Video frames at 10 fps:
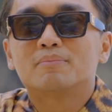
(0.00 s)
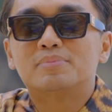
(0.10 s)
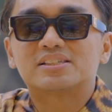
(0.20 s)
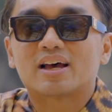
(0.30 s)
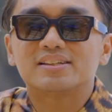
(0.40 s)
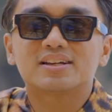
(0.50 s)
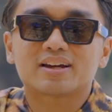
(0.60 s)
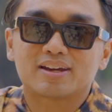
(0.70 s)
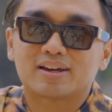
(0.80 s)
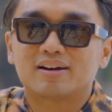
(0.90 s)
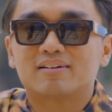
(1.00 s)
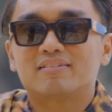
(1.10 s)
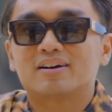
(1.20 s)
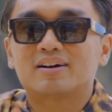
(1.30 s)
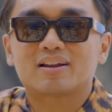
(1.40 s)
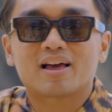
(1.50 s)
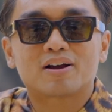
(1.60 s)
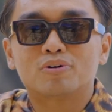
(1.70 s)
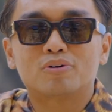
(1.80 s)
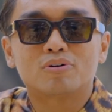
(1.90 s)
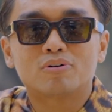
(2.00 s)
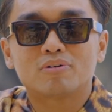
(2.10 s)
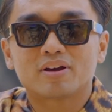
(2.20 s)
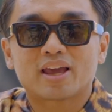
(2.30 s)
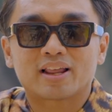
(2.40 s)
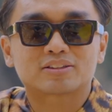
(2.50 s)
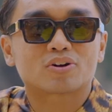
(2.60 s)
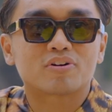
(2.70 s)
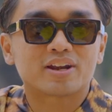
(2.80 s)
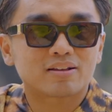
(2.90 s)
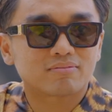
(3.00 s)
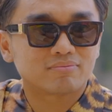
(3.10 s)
bisa aja kayak uh, lagu elektronik